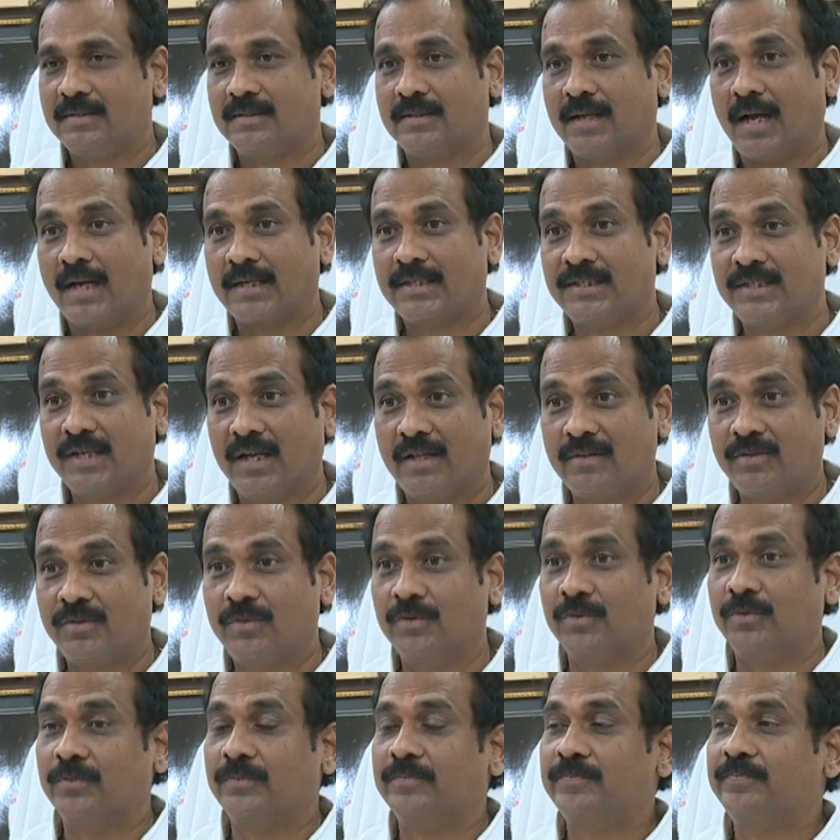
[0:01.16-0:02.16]

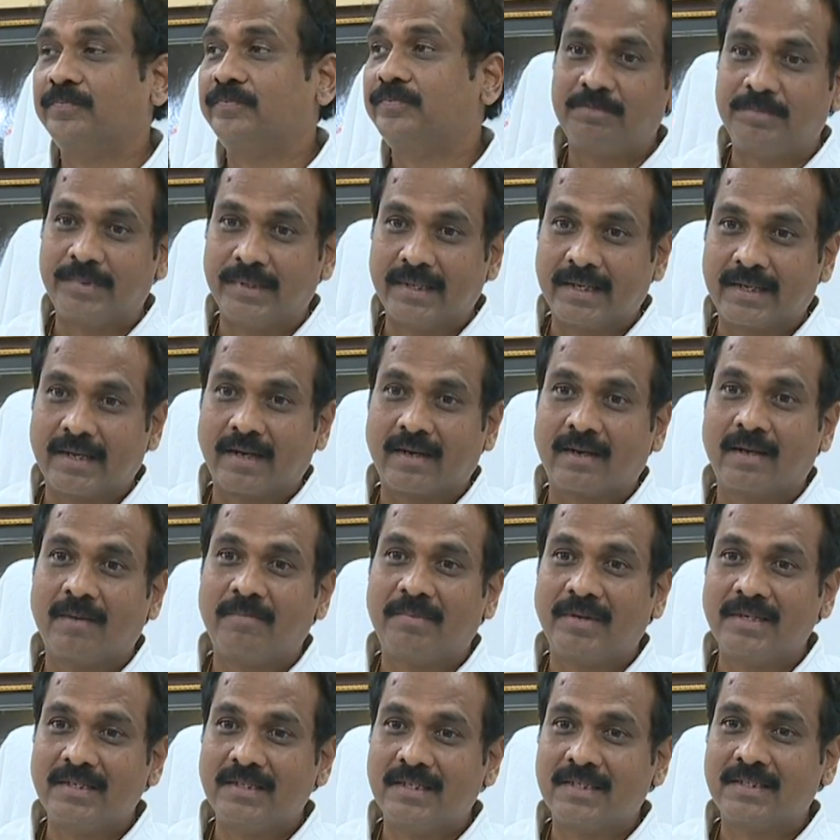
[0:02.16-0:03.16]
సాక్షాత్తు స్పీకర్గా
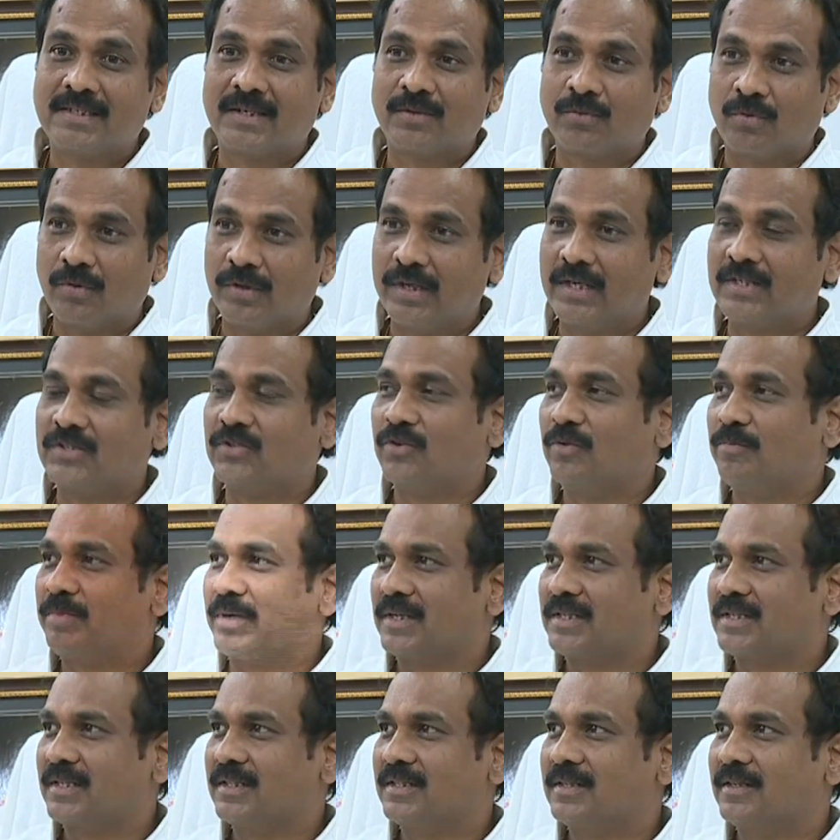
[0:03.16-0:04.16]
పనిచేసిన కోడెల
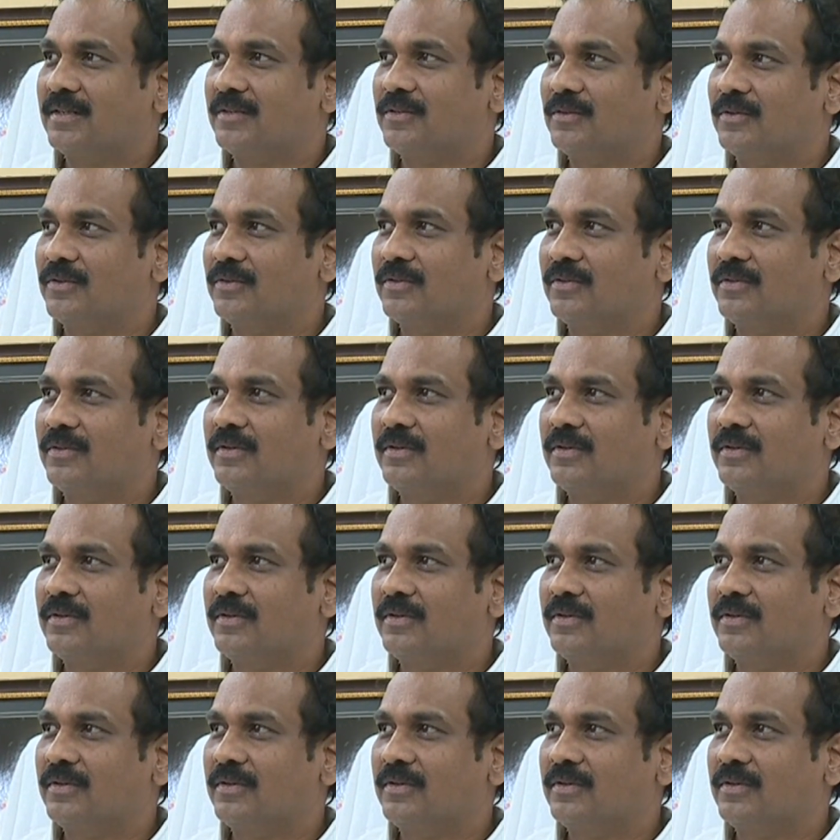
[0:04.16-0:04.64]
శివప్రసాద్ గారు